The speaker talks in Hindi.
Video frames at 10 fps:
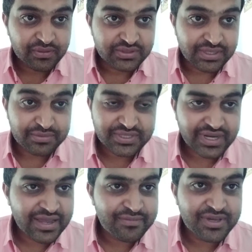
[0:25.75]

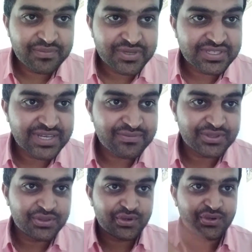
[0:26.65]
सब्सक्राइब के पीछे मत
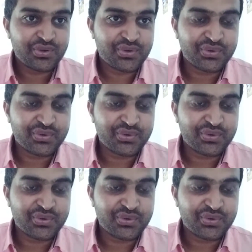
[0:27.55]
दौड़ो